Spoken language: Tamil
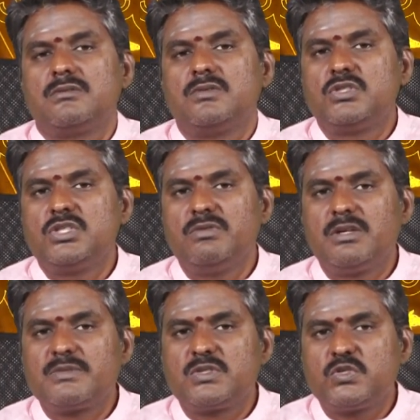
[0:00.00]
சுற்றி
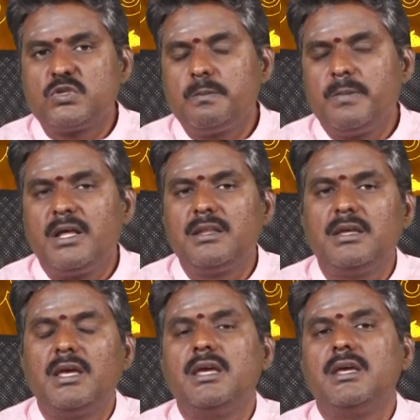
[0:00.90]
வரும்
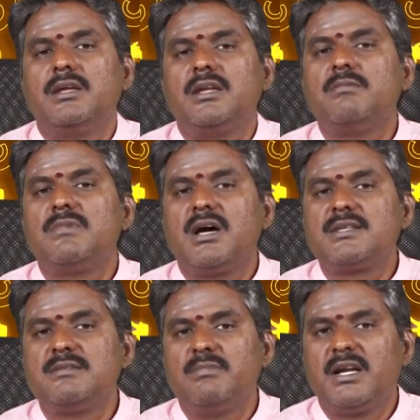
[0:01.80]
சுற்றுப்பாதையை நாம்
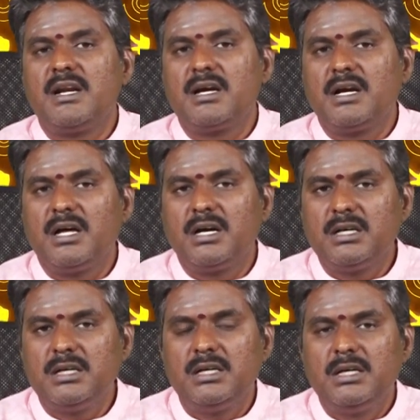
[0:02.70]
ராசி மண்டலங்களாக